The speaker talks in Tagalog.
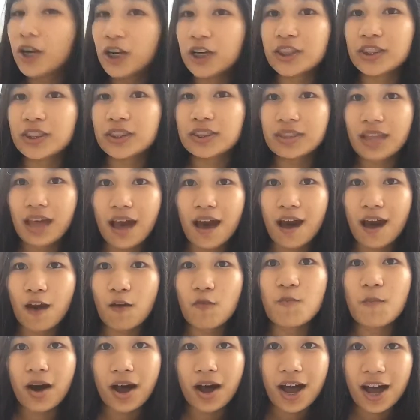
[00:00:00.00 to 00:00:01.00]
part na
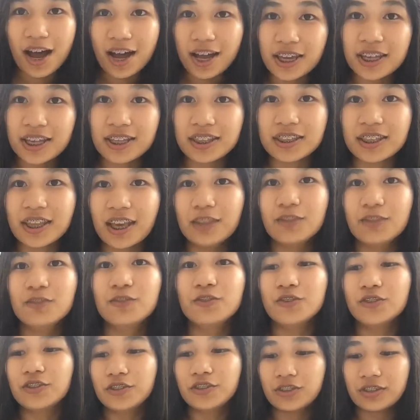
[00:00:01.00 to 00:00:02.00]
kumakain,
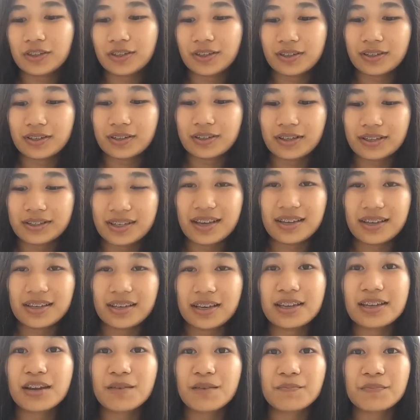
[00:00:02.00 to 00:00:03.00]
ganun. Kasi ang
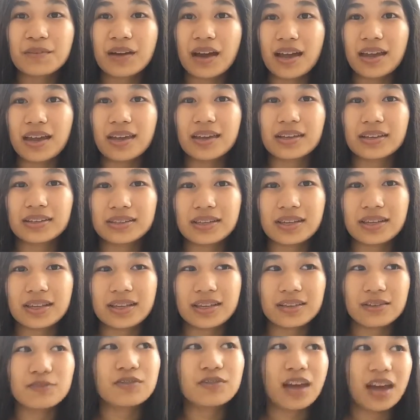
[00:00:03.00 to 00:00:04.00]
hirap nga eh. Kasi
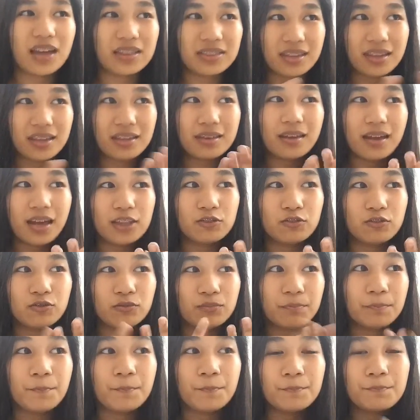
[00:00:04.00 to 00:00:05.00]
yun nga, ano,
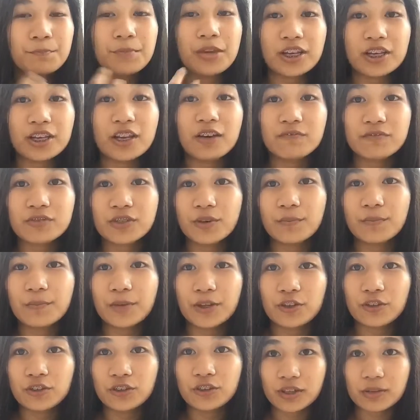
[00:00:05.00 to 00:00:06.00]
may gloves kami
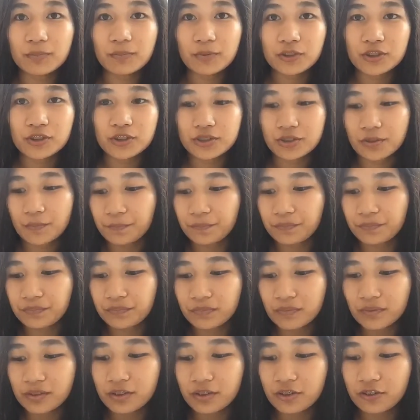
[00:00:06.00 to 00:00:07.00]
nun. Tapos,
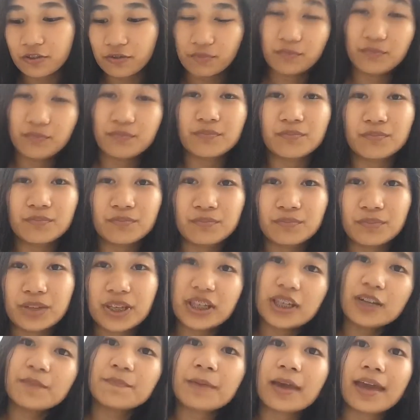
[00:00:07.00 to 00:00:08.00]
yun.
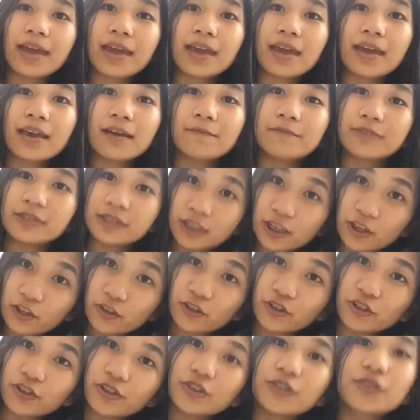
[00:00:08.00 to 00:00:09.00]
Mahirap eh. Basta
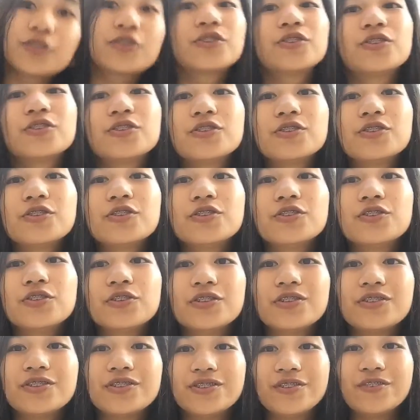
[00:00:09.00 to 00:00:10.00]
yun.
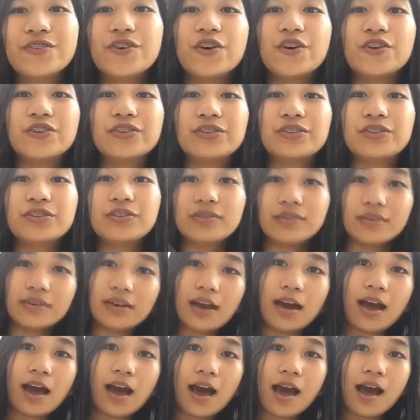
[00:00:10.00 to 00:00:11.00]
So yun.
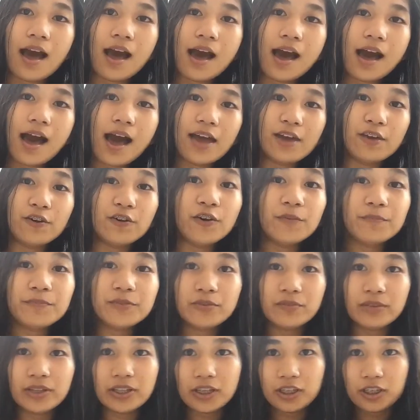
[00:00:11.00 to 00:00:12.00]
I hope
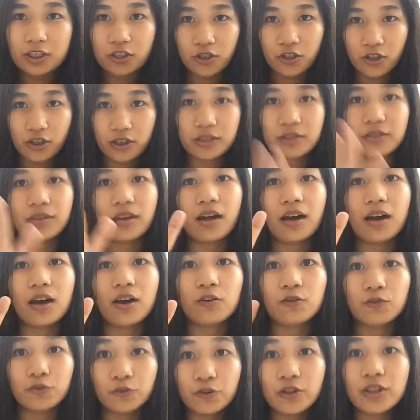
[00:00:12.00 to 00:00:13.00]
you will enjoy the
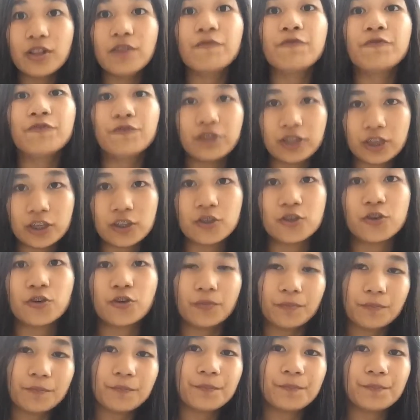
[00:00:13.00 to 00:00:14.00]
whole video.
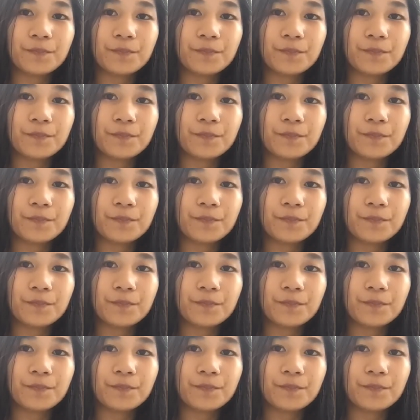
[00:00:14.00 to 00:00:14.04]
